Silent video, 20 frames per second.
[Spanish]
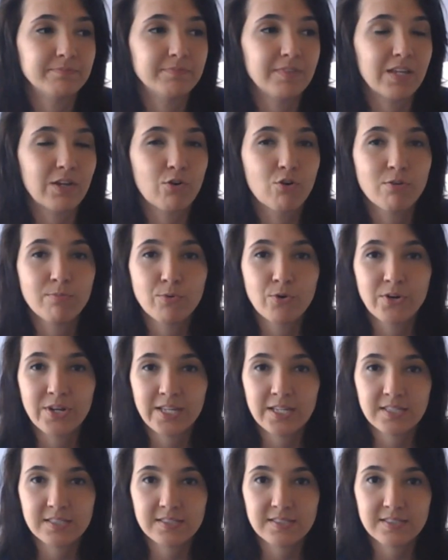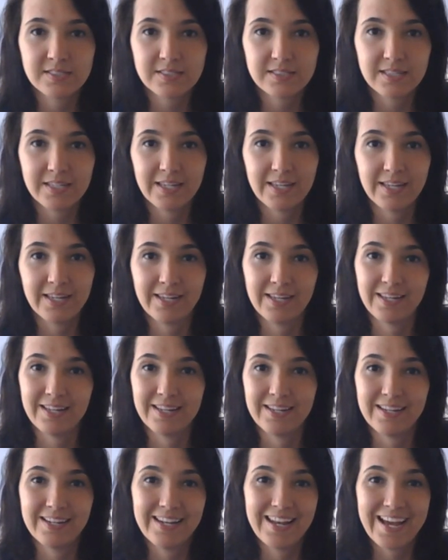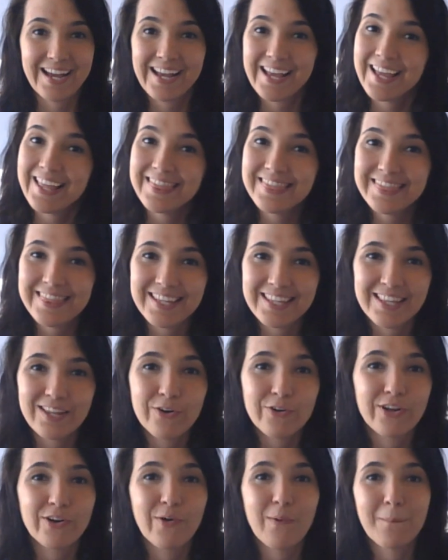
de cómo es eh, la gente, de lo que